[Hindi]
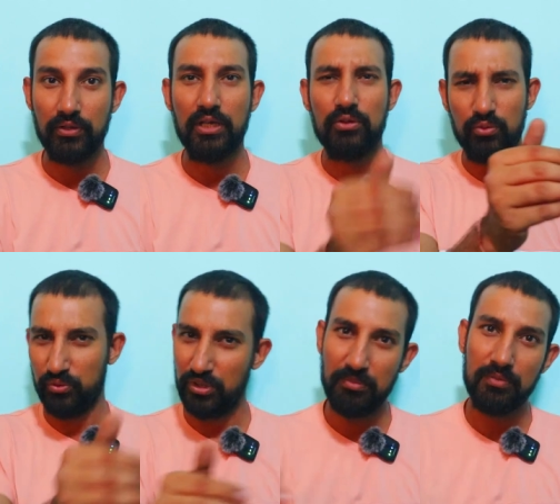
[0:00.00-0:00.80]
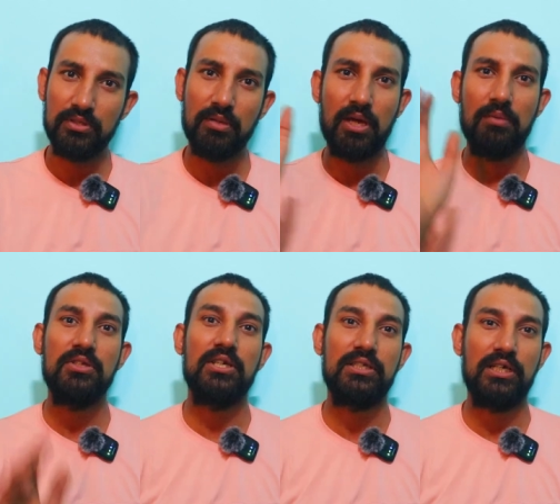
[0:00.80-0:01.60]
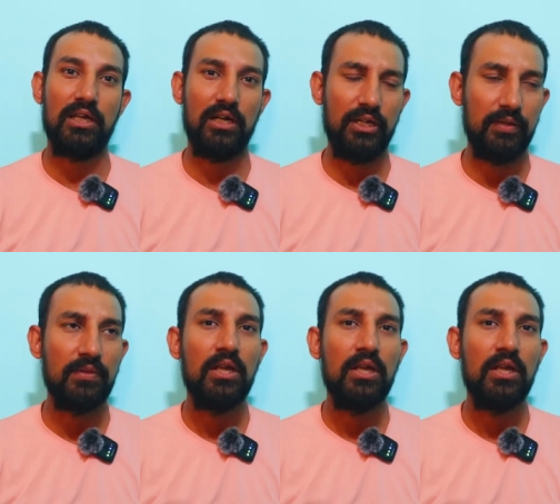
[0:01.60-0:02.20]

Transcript: चुकी है तो उसी में हम इसके बारे में चर्चा कर लेंगे